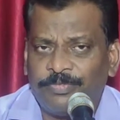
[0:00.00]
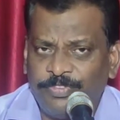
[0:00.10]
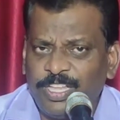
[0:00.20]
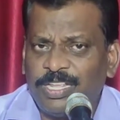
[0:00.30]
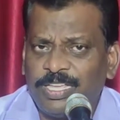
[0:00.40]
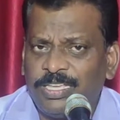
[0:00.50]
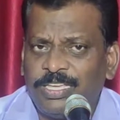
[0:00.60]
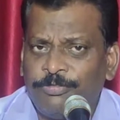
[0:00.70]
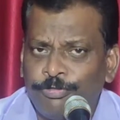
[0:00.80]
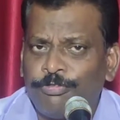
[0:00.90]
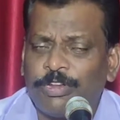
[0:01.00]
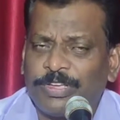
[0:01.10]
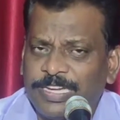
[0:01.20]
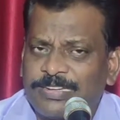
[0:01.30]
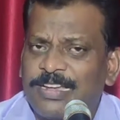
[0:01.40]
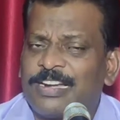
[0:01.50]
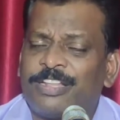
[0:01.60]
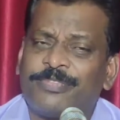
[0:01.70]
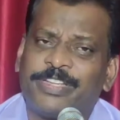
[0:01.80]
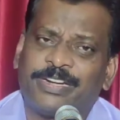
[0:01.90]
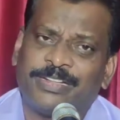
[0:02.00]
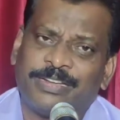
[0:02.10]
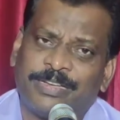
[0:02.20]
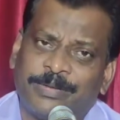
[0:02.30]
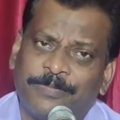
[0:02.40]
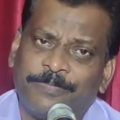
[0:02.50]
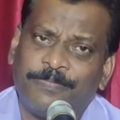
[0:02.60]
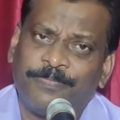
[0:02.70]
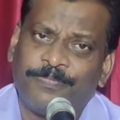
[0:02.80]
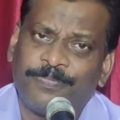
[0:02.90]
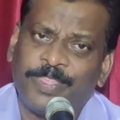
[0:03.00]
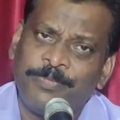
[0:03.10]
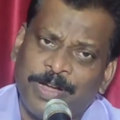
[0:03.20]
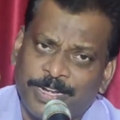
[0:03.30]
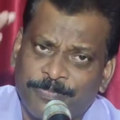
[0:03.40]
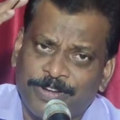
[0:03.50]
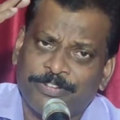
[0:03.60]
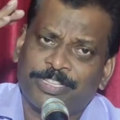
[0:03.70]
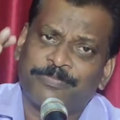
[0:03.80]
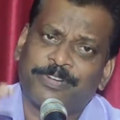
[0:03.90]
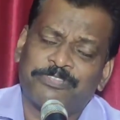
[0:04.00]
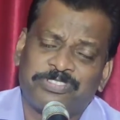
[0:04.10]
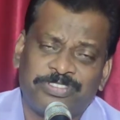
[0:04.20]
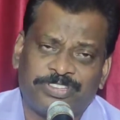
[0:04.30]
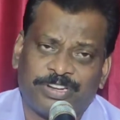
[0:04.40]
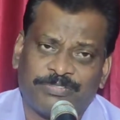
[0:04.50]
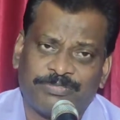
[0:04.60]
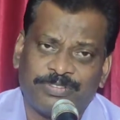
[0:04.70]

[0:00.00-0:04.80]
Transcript: వీరికి యూదులకు ఎట్లా అయ్యాడినా ఈ మాట ప్రవక్త ప్రవచించాడు